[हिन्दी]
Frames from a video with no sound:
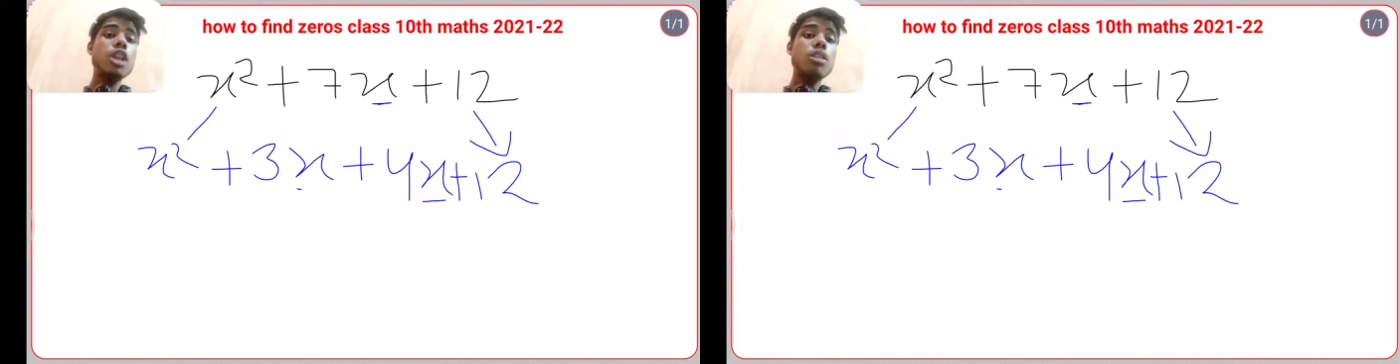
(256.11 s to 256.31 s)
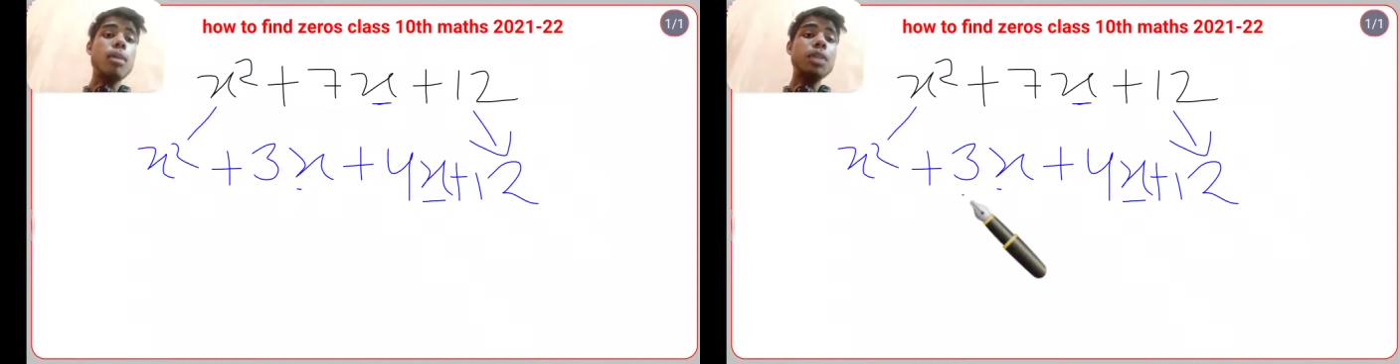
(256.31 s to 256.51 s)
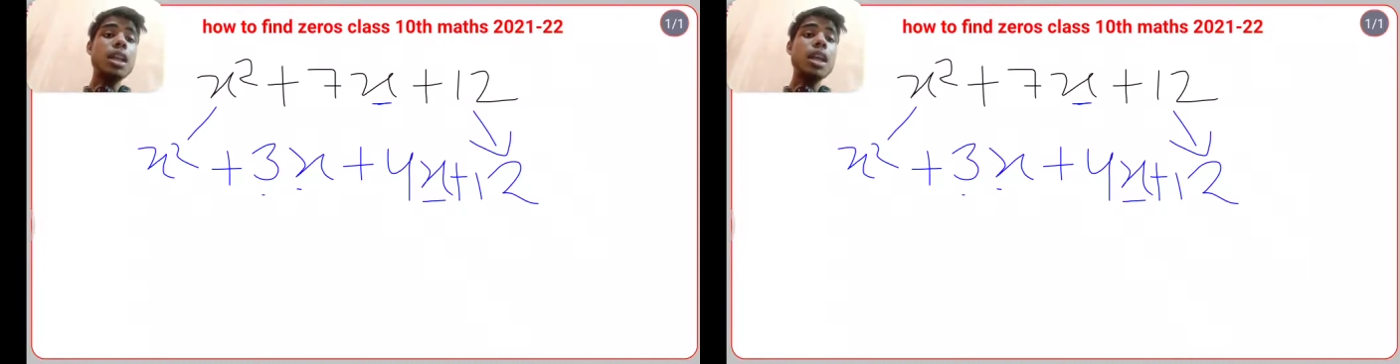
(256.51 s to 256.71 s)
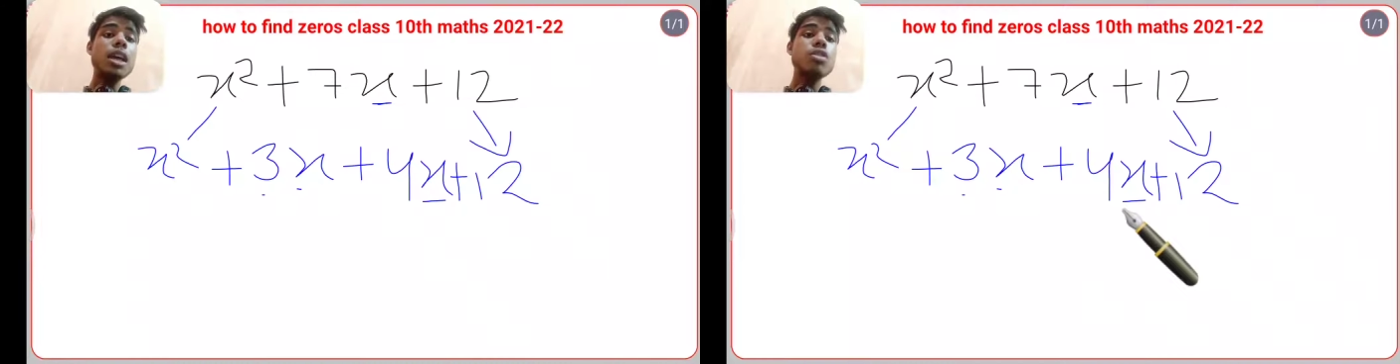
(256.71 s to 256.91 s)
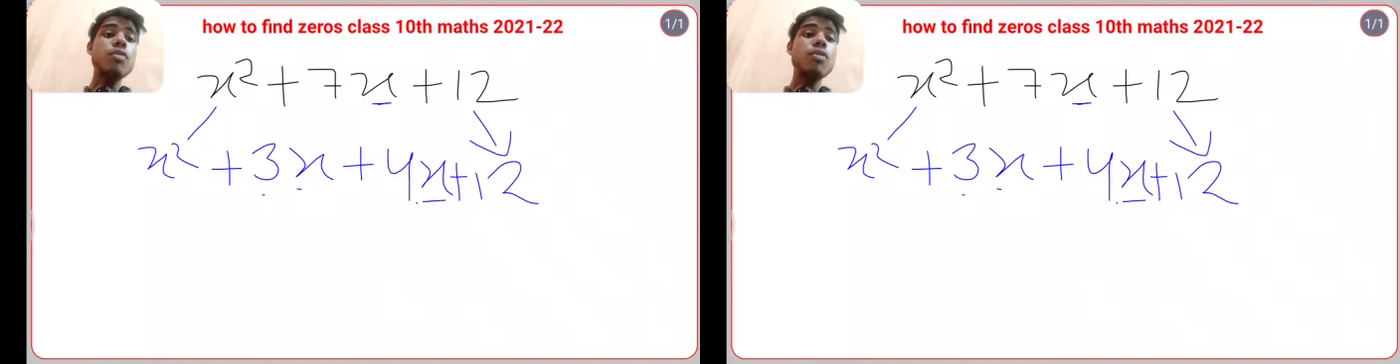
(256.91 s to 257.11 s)
तो आप थ्री
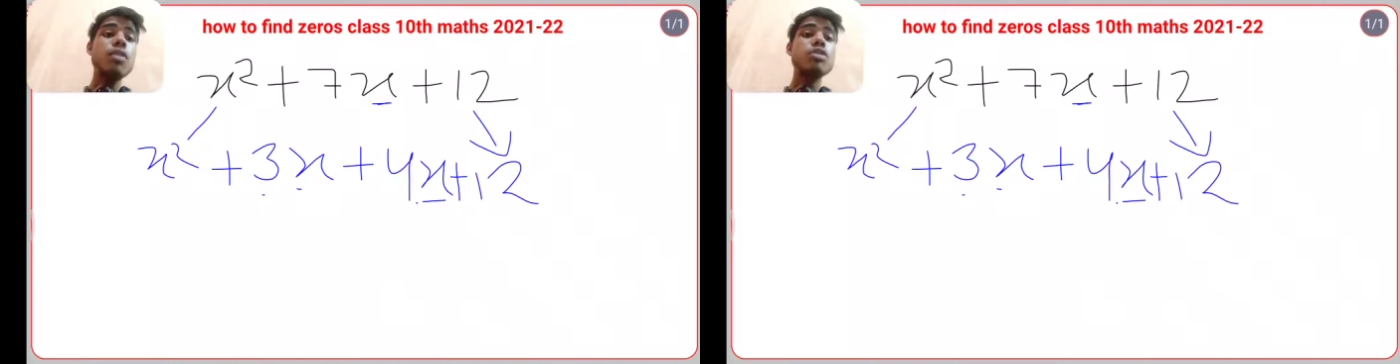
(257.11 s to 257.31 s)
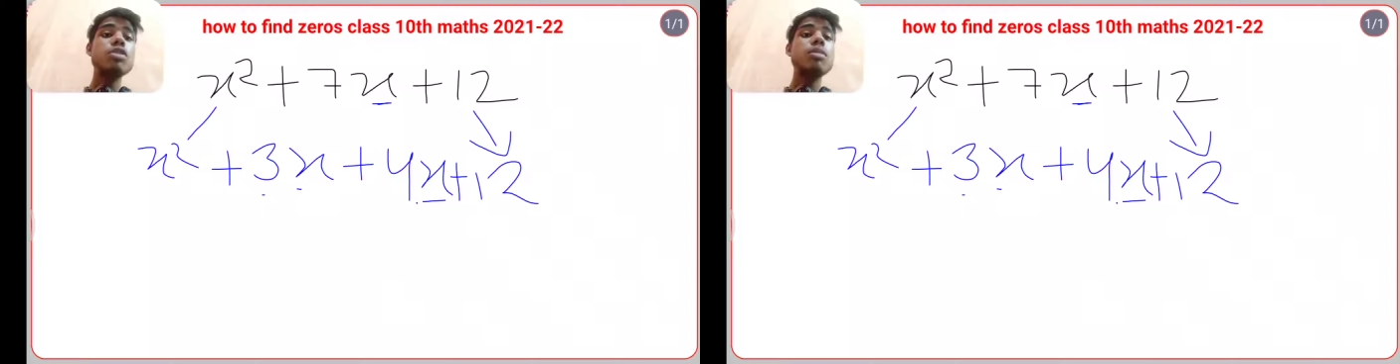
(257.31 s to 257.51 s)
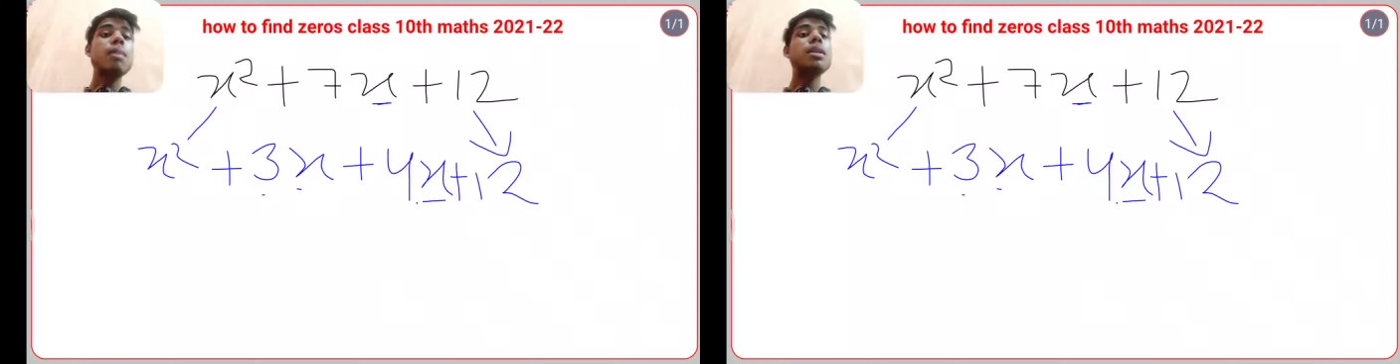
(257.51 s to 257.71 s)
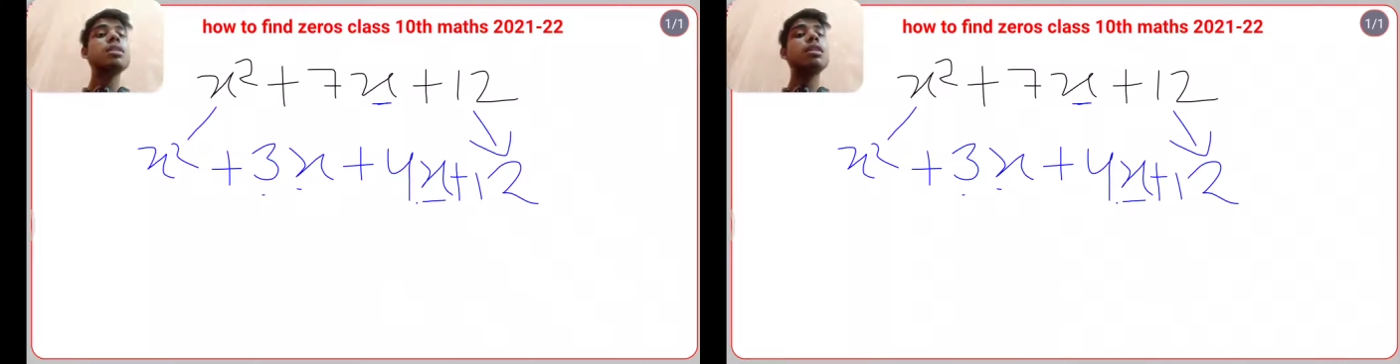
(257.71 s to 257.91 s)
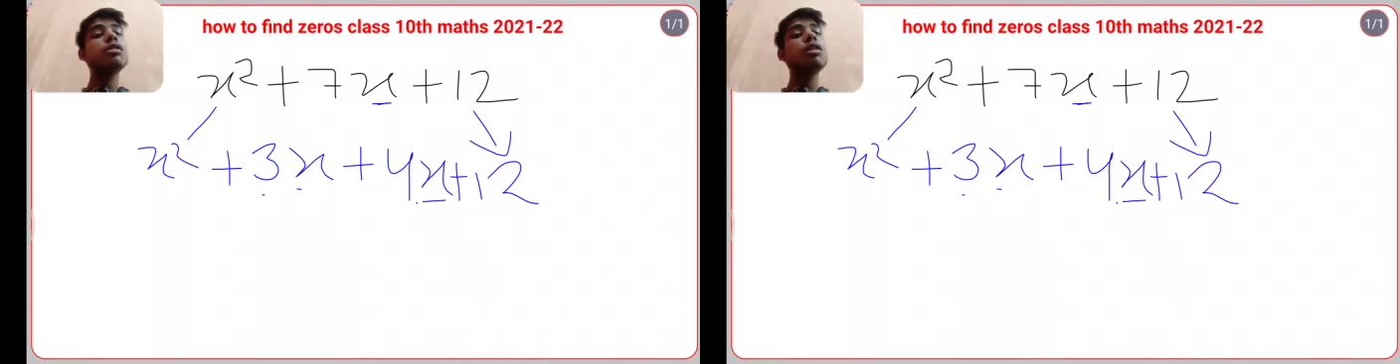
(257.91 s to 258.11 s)
एक्स और फोर एक्स को जब आप प्लस
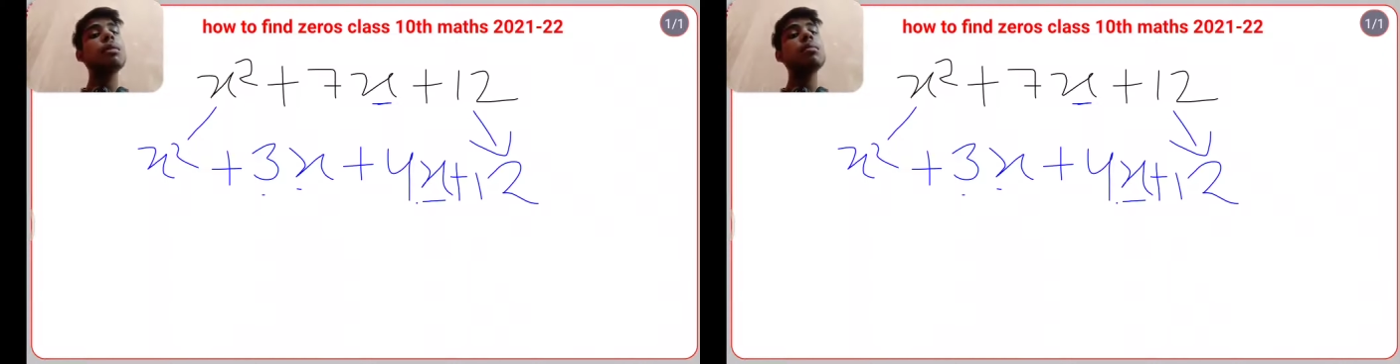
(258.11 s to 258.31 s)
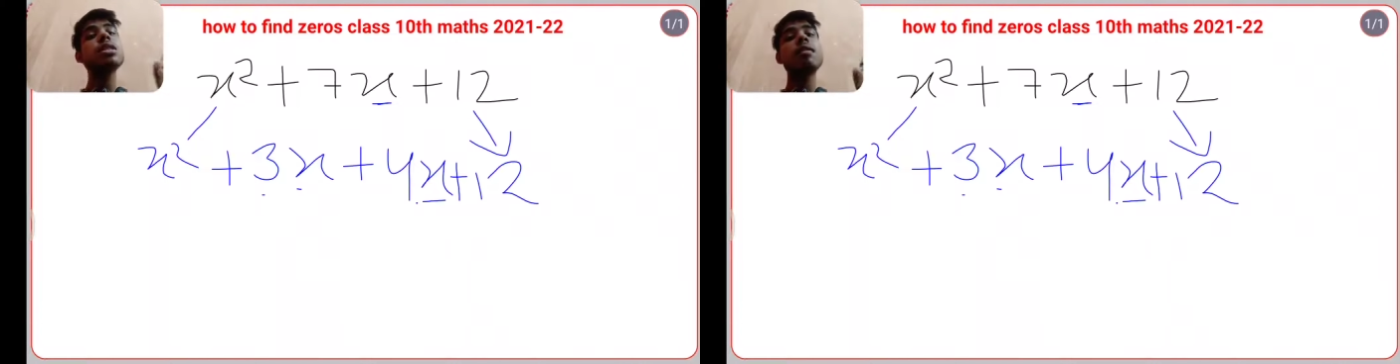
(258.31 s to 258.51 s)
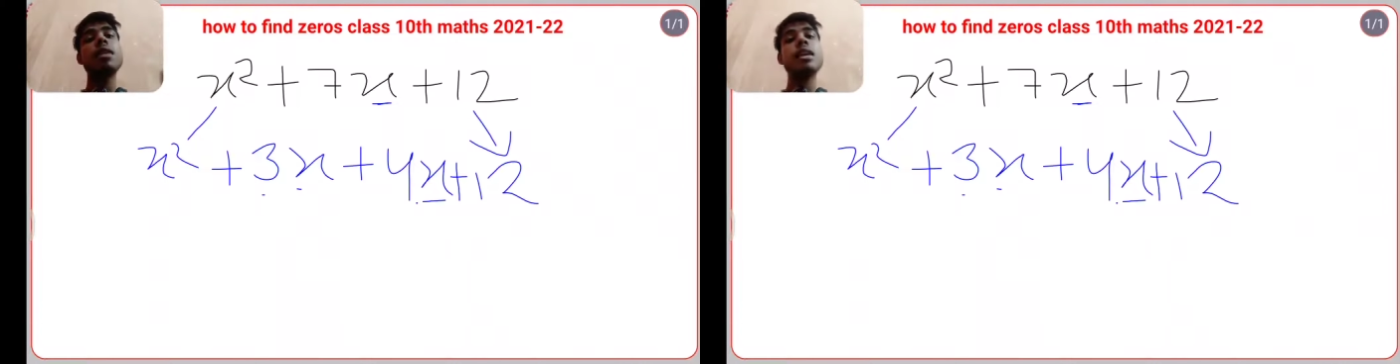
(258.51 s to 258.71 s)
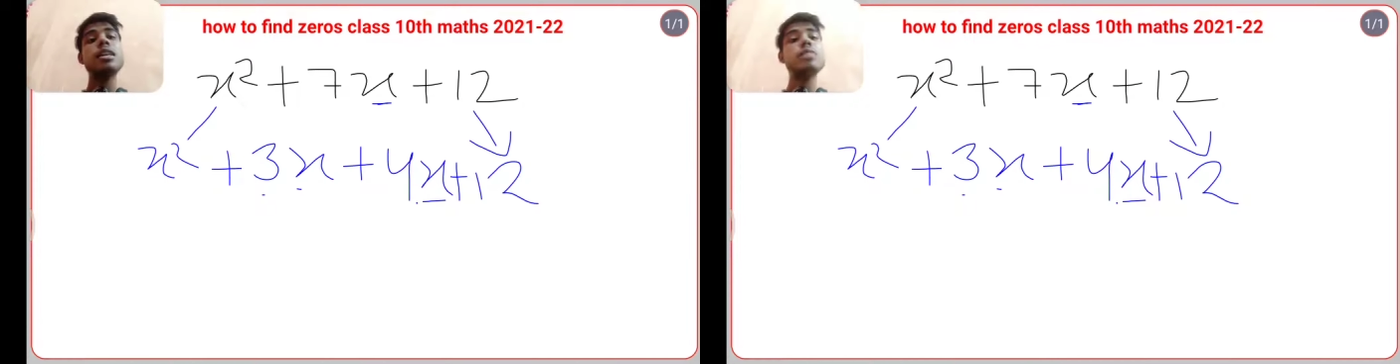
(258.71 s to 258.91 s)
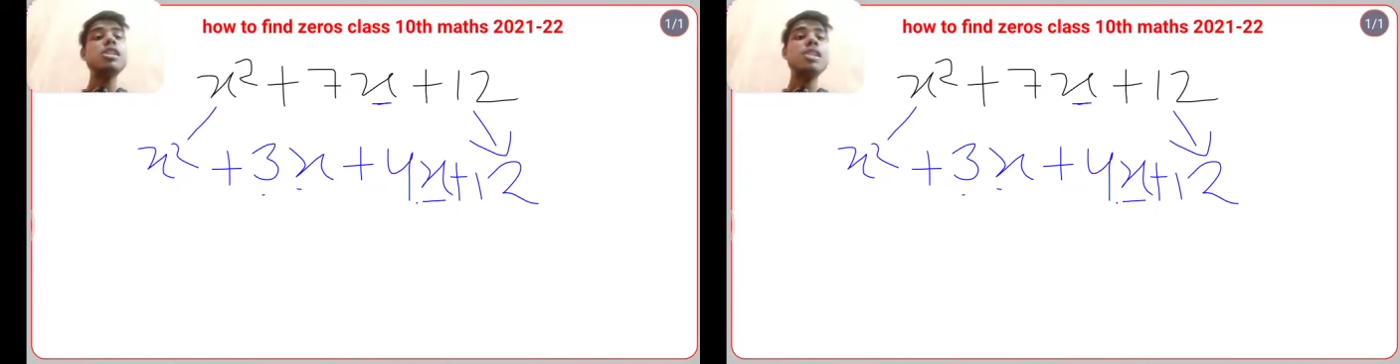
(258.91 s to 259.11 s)
करते हो तो आपके पास सेवन
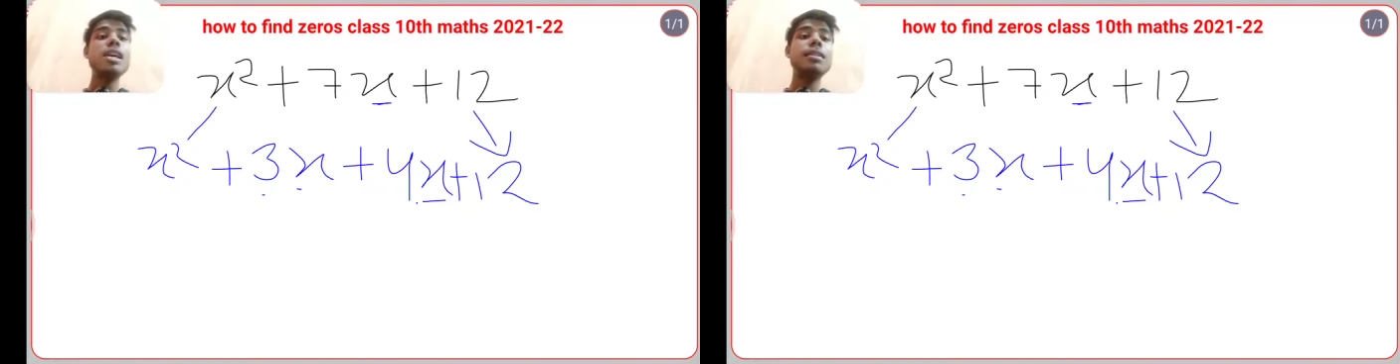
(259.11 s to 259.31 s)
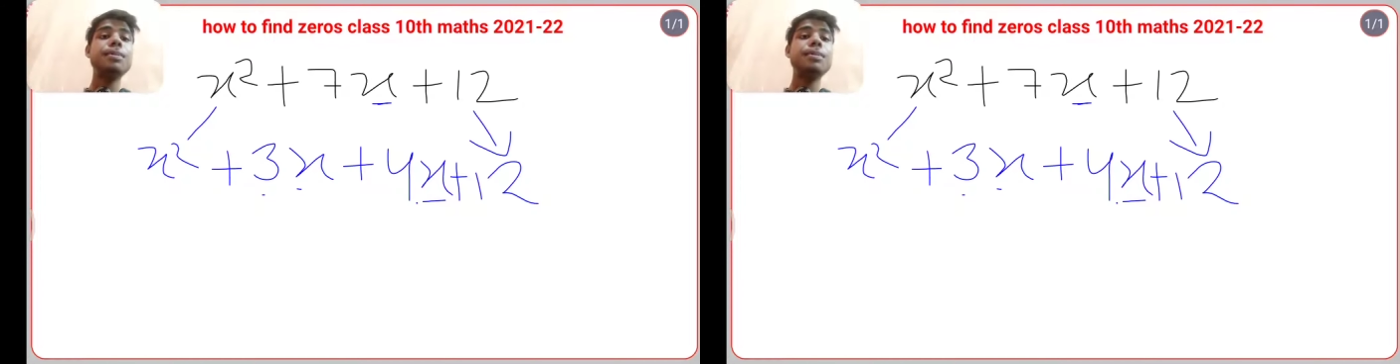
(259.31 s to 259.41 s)
एक्स मिल जाएगा